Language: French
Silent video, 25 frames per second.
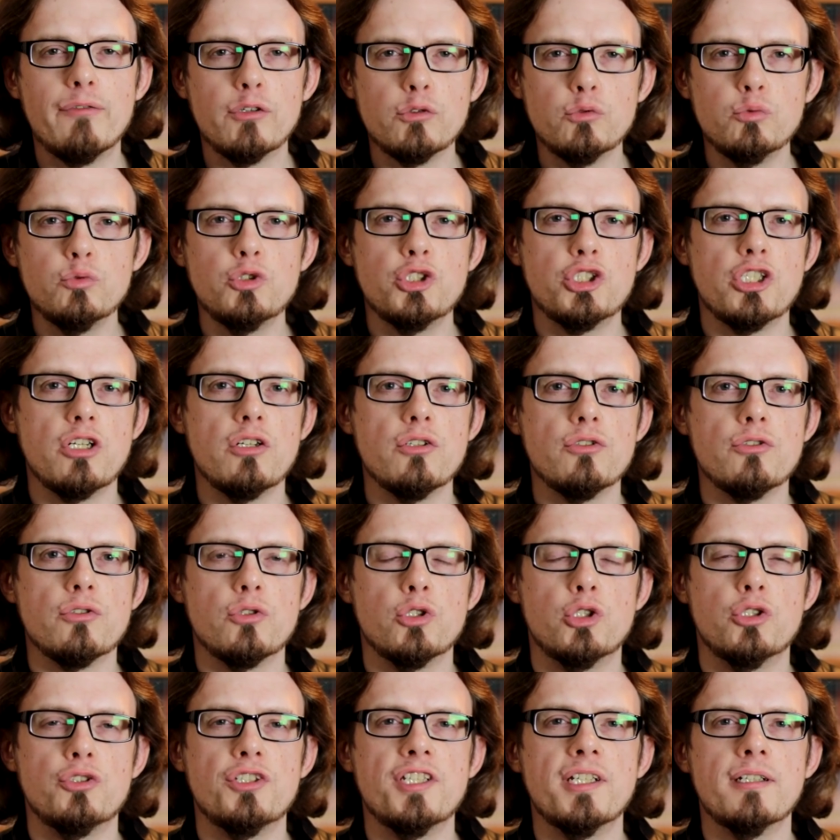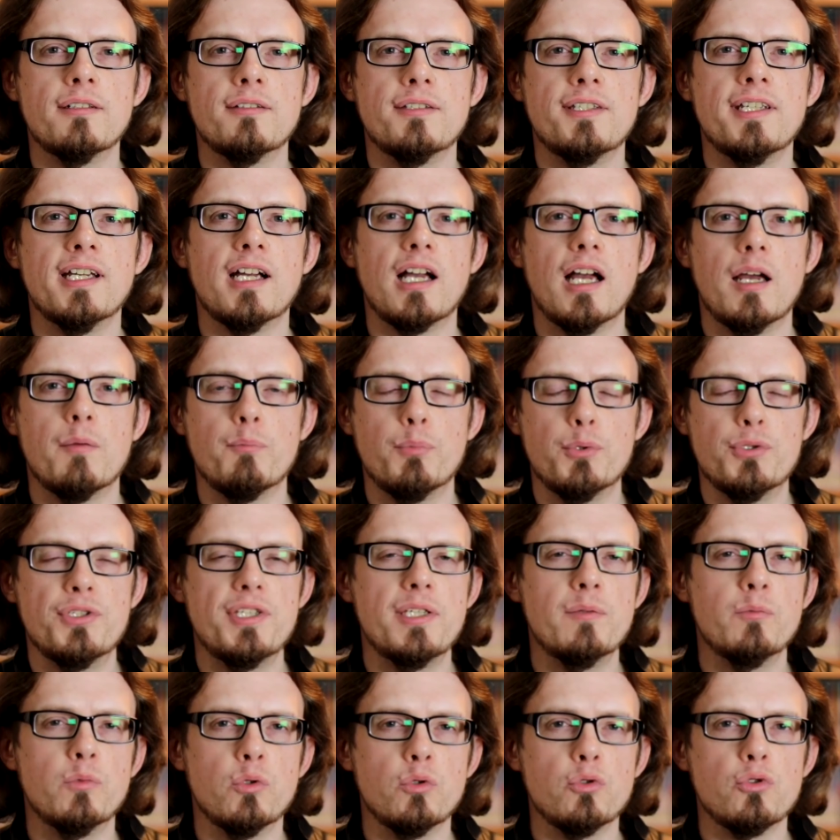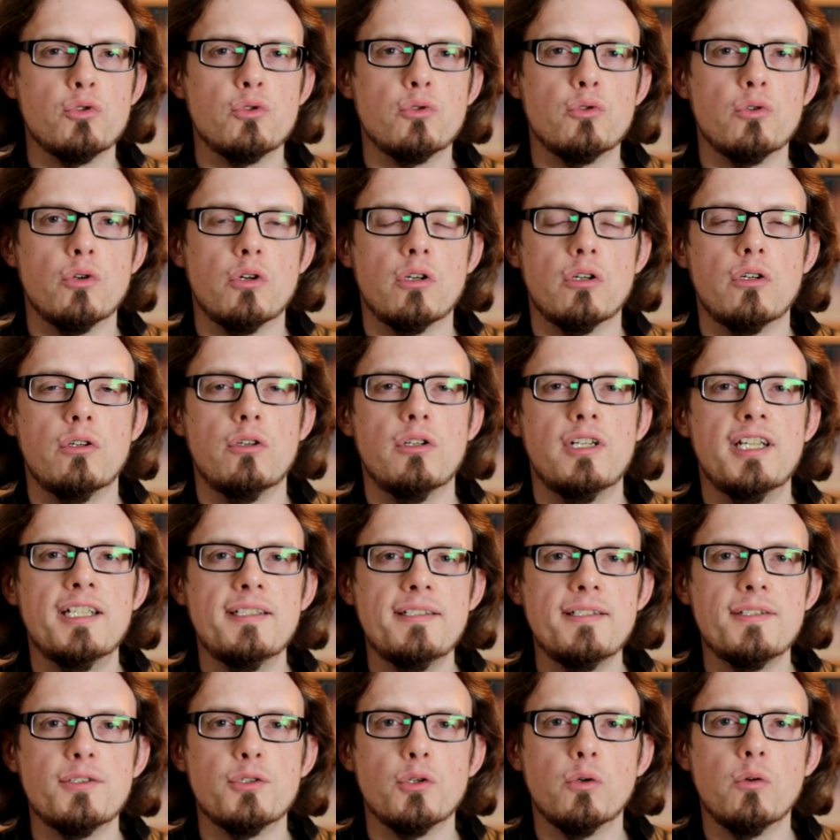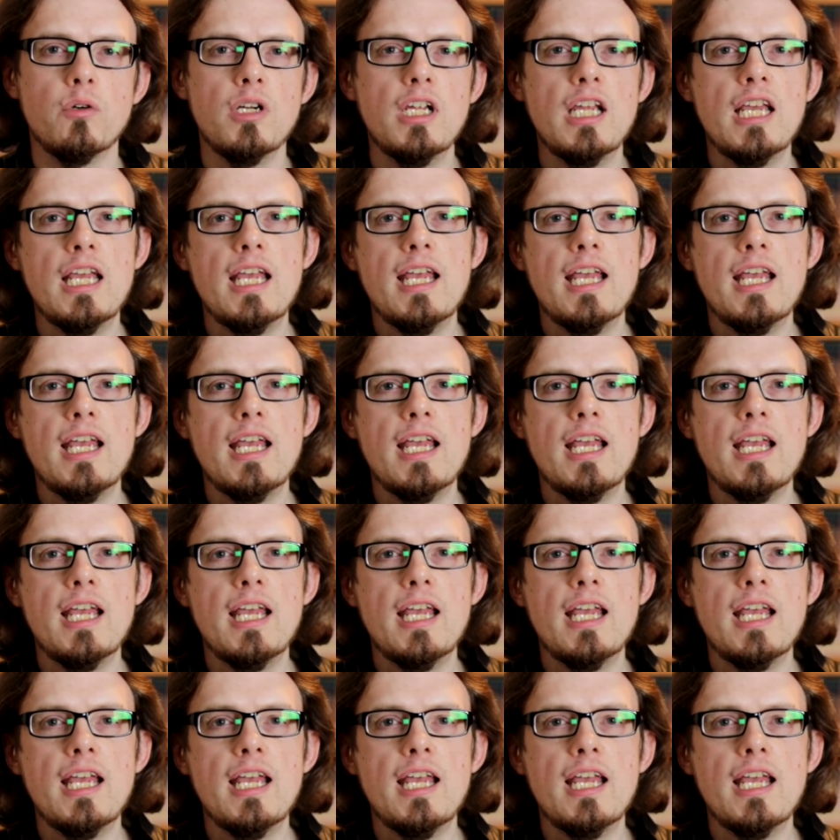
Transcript: avant toute chose, je tiens à dire un petit mot sur euh, l'édition.